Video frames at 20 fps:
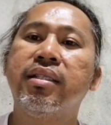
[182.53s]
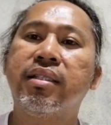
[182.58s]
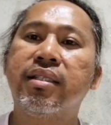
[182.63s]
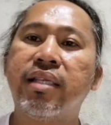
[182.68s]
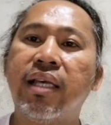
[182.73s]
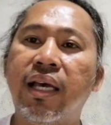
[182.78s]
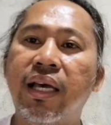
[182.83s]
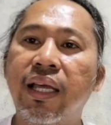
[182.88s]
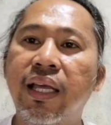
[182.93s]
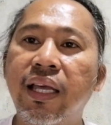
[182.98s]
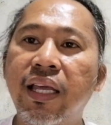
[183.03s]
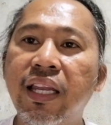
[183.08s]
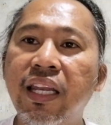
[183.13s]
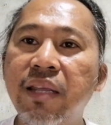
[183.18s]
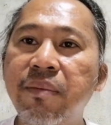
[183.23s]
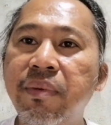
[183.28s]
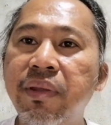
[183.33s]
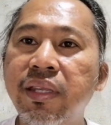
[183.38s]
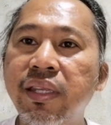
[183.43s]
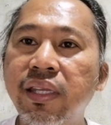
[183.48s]
sa
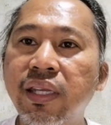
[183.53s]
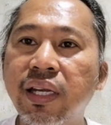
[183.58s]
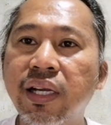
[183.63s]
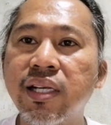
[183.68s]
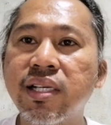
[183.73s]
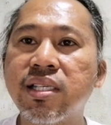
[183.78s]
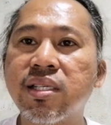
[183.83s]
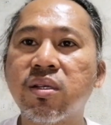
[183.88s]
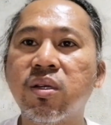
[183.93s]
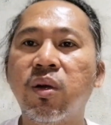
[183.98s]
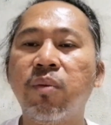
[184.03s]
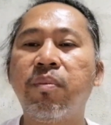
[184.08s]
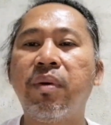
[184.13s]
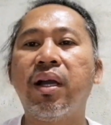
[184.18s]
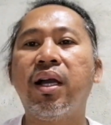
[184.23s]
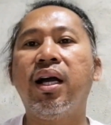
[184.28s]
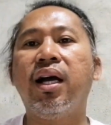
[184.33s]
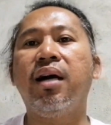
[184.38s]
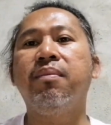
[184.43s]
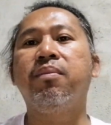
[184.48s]
11 years kong
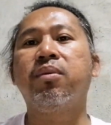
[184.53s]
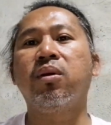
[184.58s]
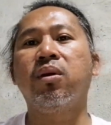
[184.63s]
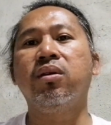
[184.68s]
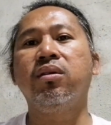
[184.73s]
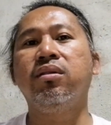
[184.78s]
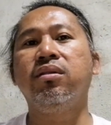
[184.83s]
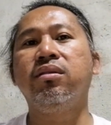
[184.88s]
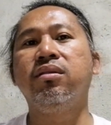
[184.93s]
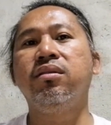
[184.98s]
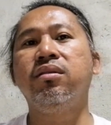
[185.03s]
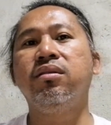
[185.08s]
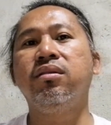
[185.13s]
pag-abroad,